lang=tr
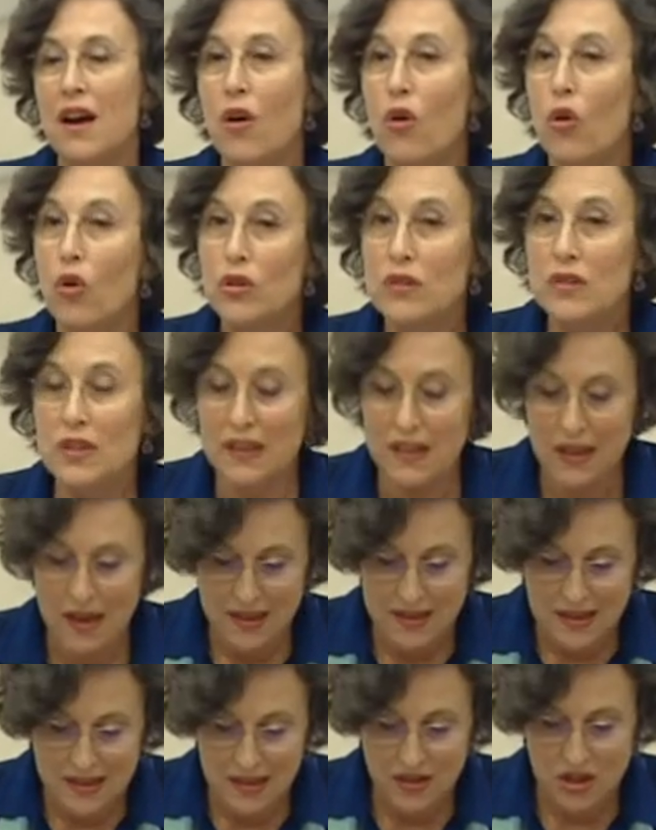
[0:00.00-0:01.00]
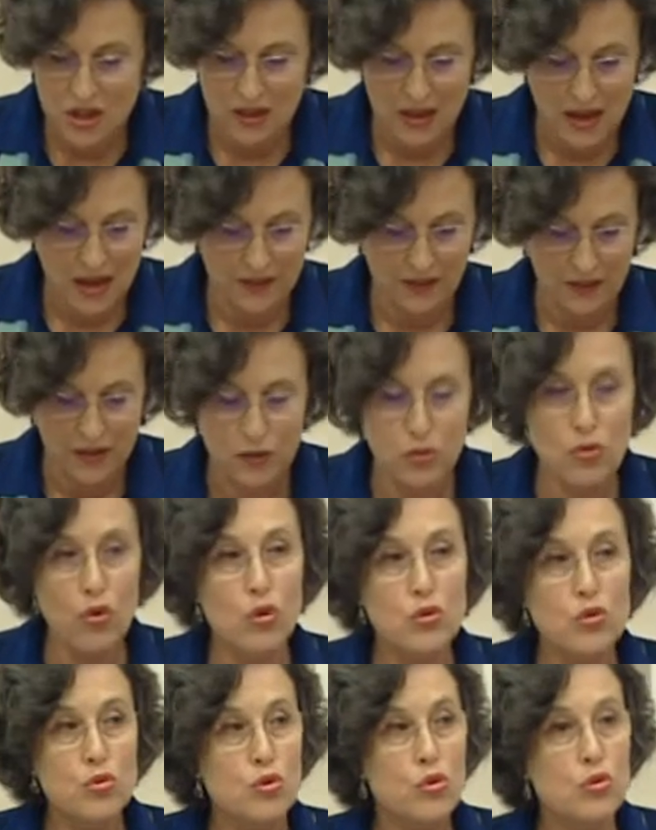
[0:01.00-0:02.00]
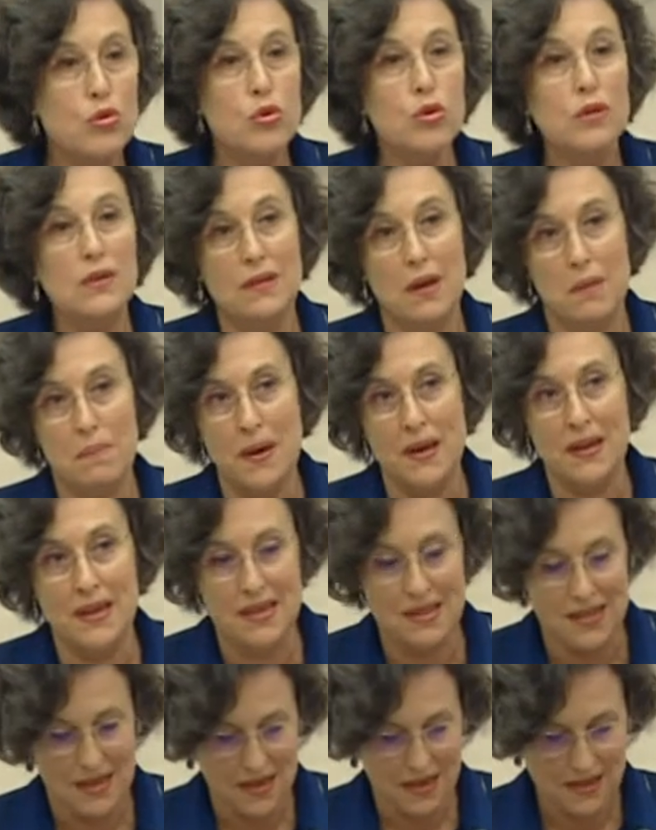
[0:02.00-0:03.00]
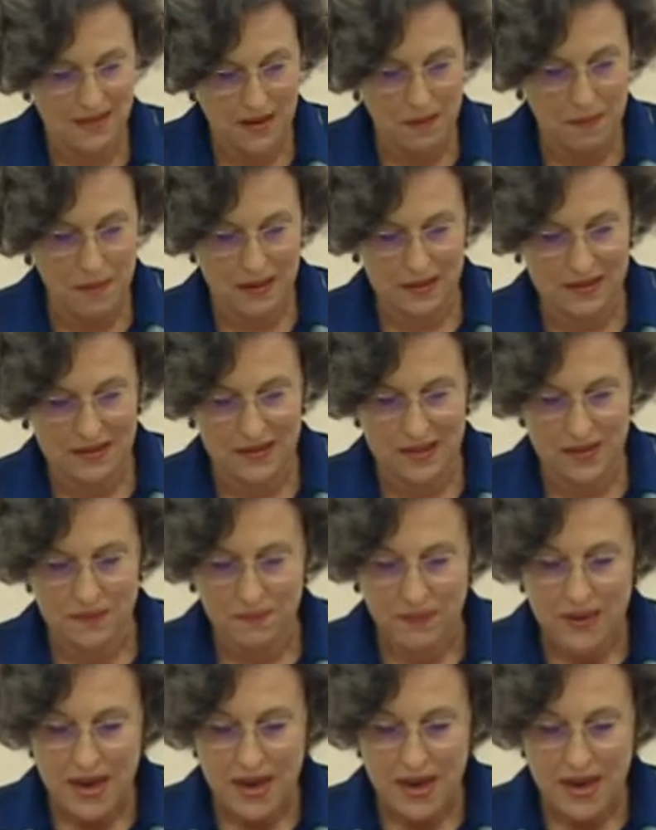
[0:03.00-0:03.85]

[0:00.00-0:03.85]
ortalığa saçılan yolsuzluk tapeleri demektir.